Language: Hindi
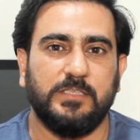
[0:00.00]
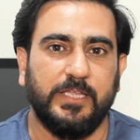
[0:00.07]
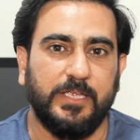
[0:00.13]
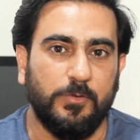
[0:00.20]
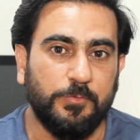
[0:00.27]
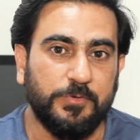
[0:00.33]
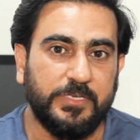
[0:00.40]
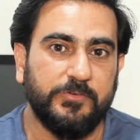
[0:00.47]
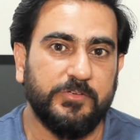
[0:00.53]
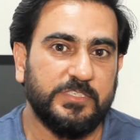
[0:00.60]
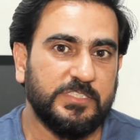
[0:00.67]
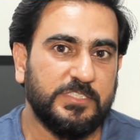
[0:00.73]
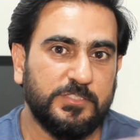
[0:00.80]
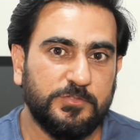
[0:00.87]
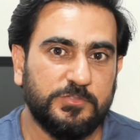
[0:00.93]
लेकिन उनकी वजह
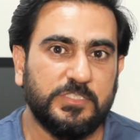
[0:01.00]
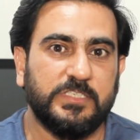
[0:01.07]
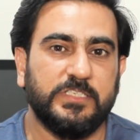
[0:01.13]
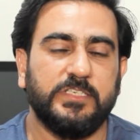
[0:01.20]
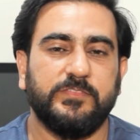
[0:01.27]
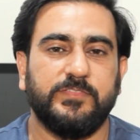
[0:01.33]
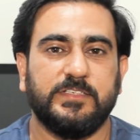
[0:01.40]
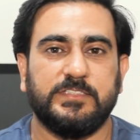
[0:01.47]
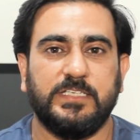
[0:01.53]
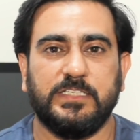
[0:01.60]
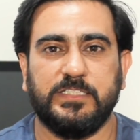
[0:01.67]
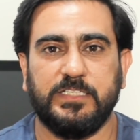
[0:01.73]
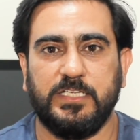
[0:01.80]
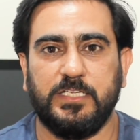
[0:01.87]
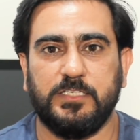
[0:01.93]
से जो तकलीफ़ें
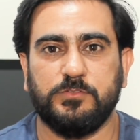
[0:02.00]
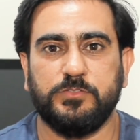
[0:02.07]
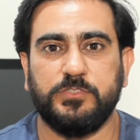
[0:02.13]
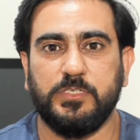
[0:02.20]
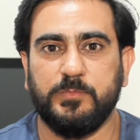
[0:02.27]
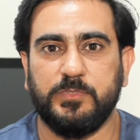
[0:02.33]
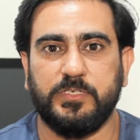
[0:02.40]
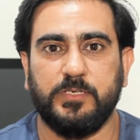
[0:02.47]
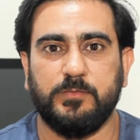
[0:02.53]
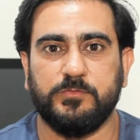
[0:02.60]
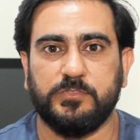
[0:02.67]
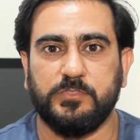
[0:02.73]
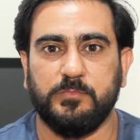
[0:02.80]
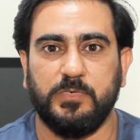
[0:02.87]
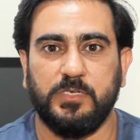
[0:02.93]
सहते हैं दुनिया भर के
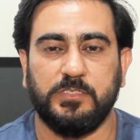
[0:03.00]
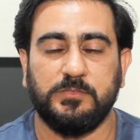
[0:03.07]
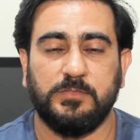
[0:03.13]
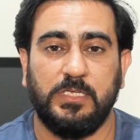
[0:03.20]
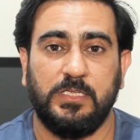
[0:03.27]
मुसलमान